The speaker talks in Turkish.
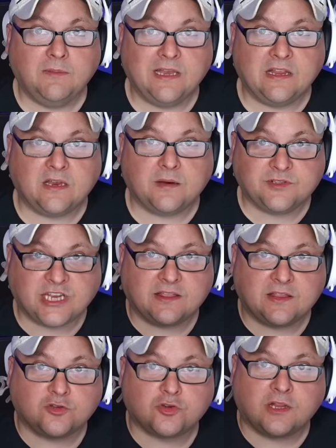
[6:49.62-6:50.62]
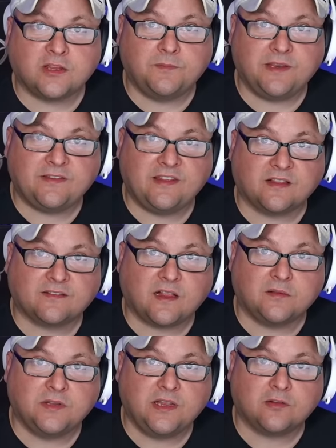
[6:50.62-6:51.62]
Yemin ederim chatte şu anda birisi
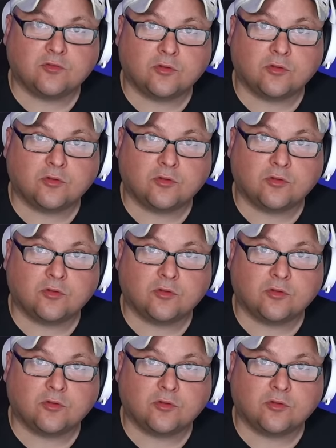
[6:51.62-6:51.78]
yasal mı diye